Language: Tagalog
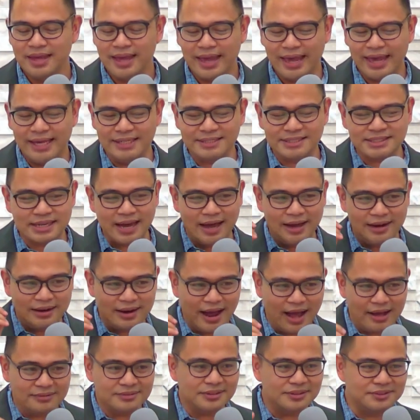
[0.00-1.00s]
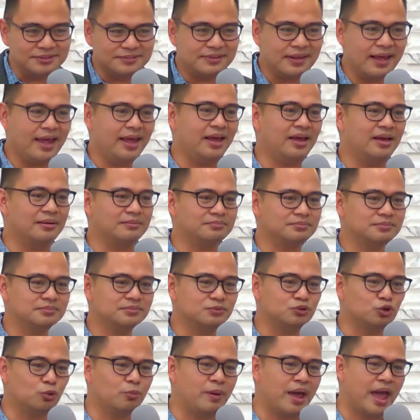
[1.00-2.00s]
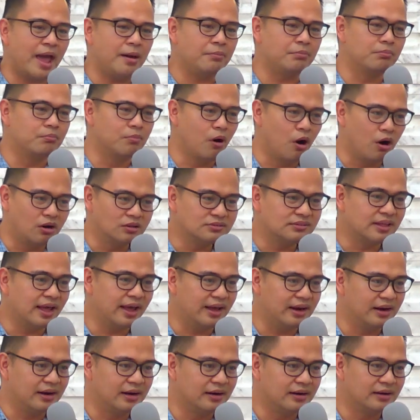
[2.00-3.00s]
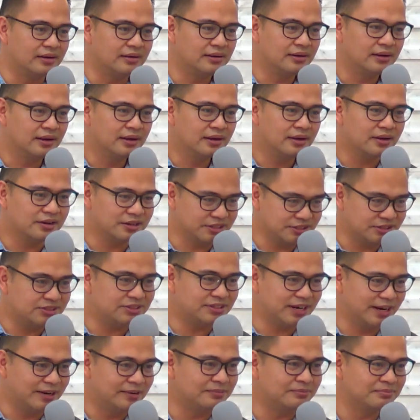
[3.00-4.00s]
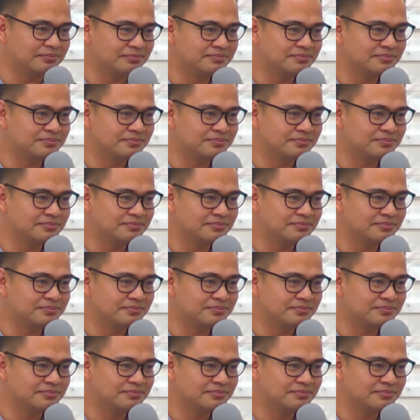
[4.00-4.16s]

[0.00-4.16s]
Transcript: It's another thing to be a model Christian.